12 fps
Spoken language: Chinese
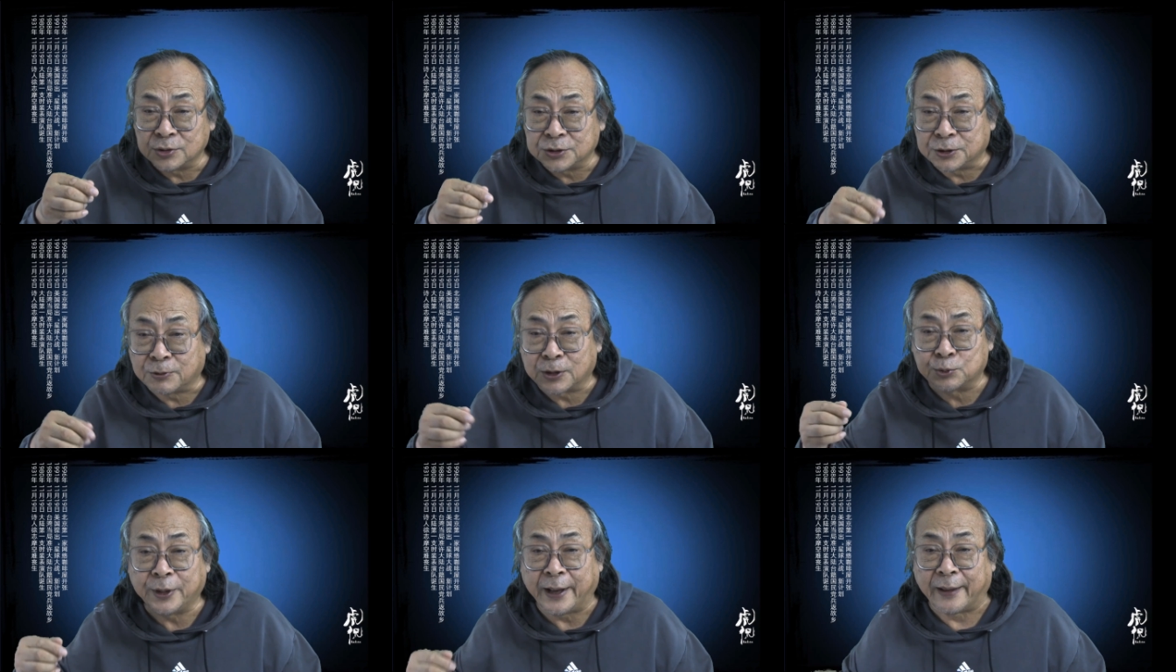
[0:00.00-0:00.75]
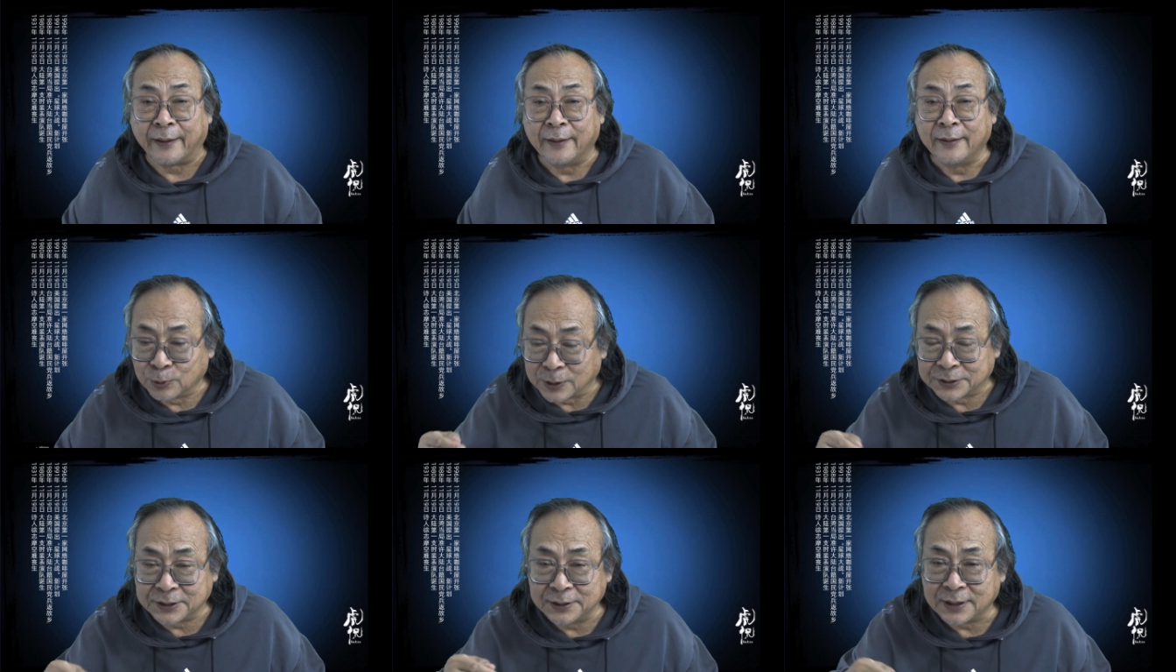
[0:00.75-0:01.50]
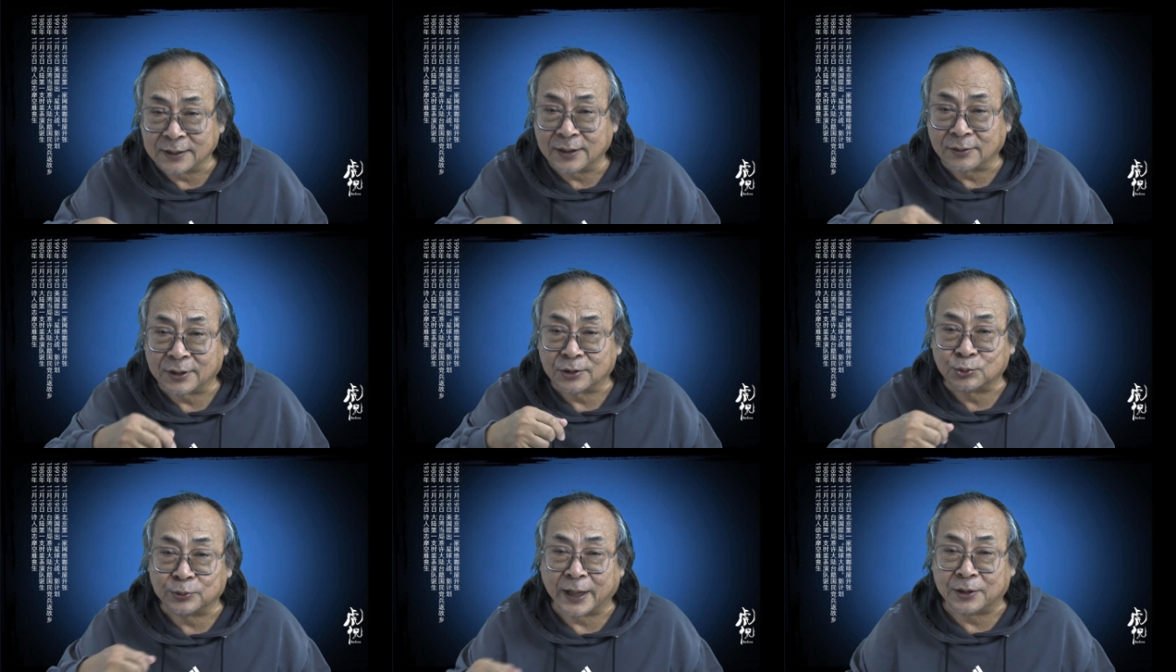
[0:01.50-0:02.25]
新华书店，我经常到这
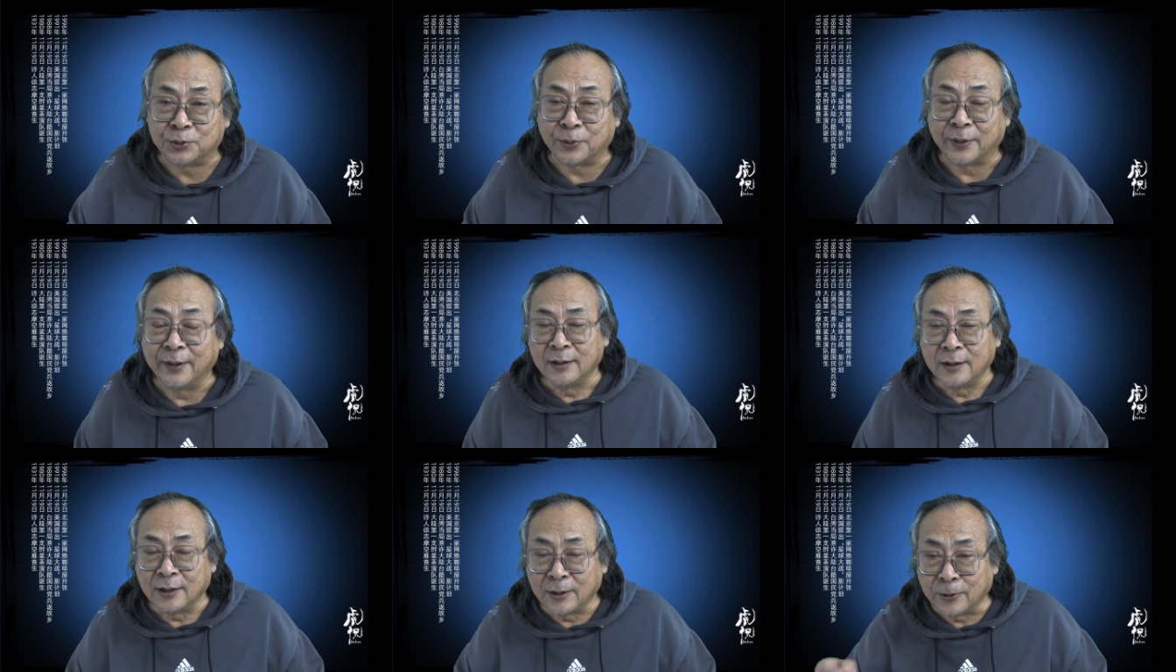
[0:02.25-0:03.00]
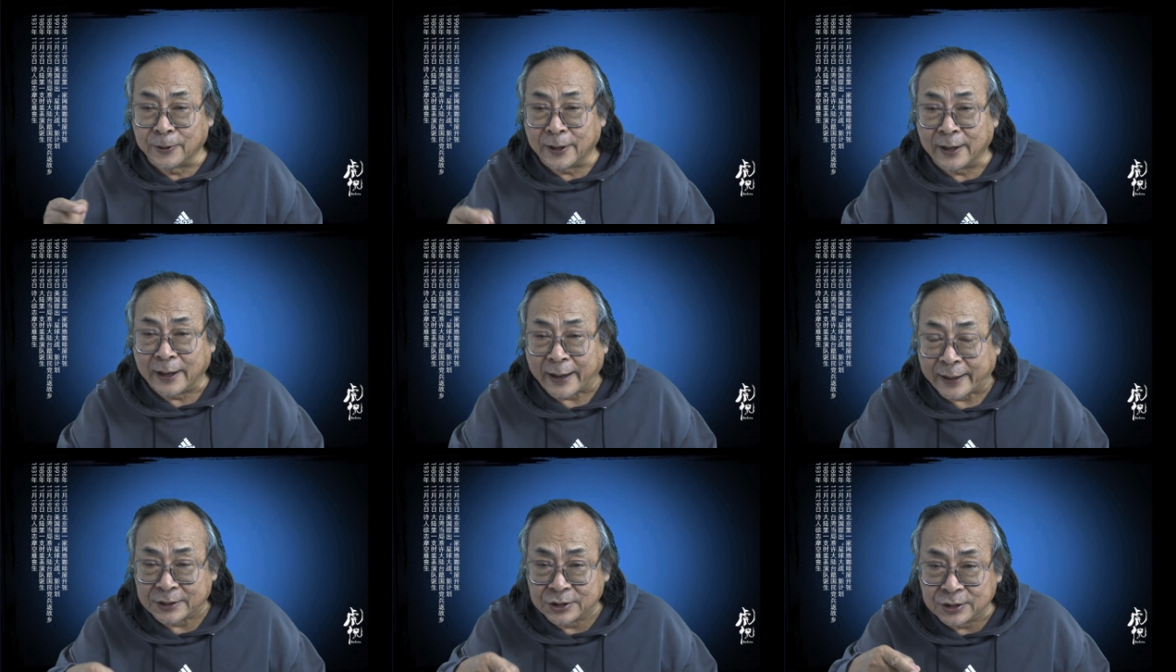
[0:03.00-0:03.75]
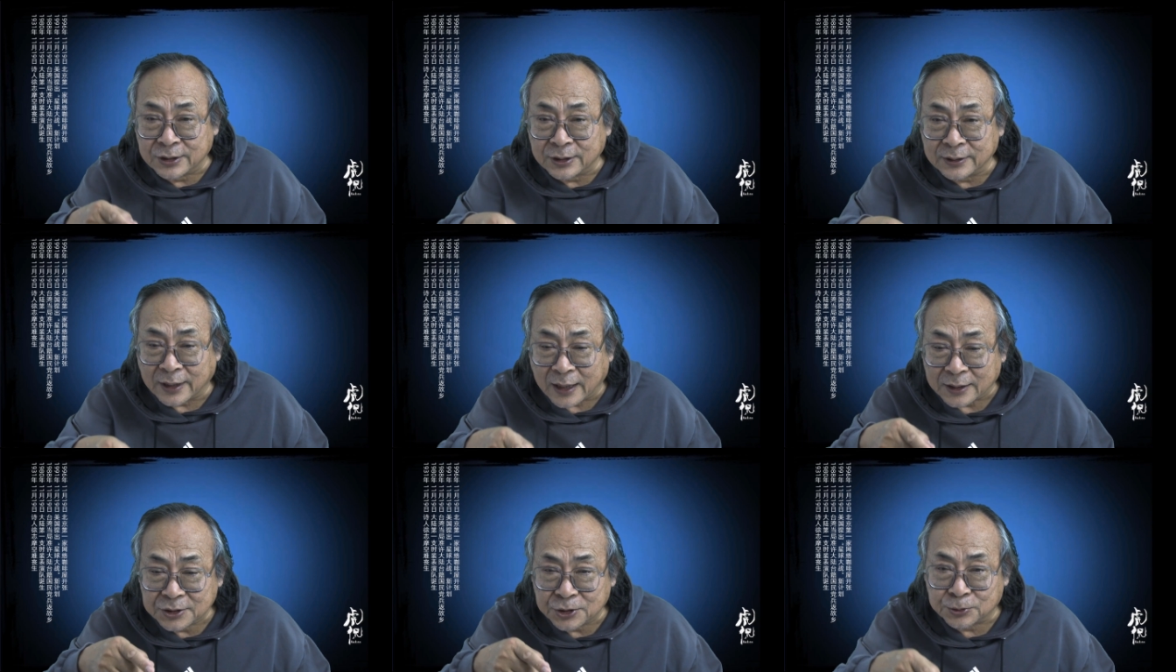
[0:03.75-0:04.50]
个书店去。《欧阳海之歌》
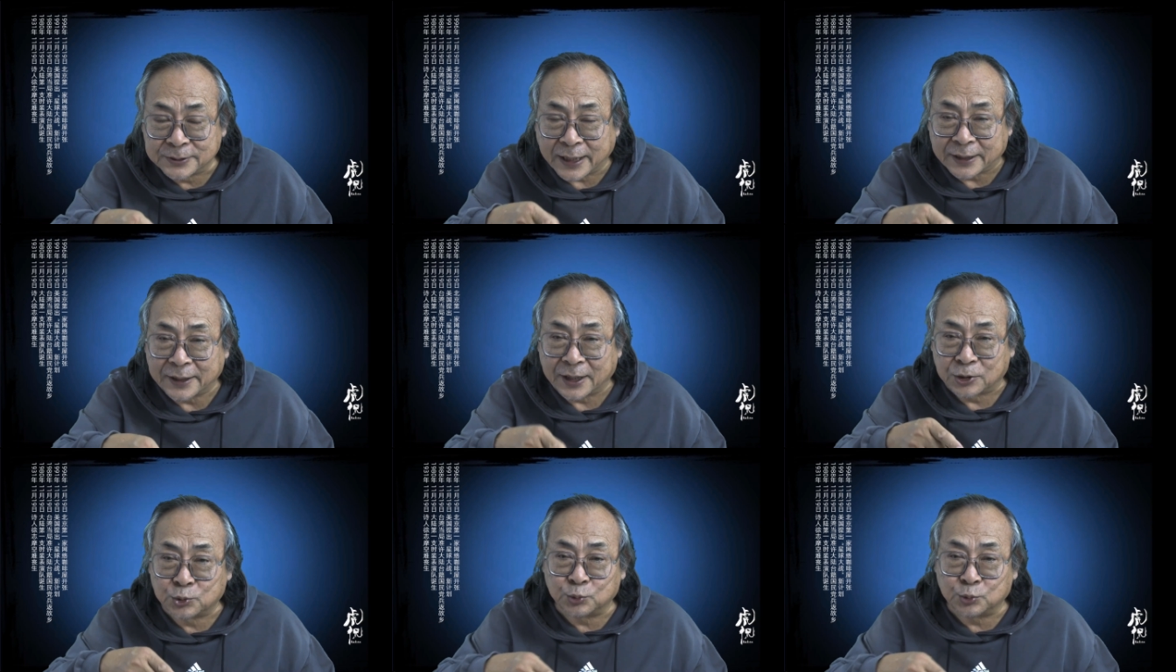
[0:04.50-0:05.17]
呢，就是在这个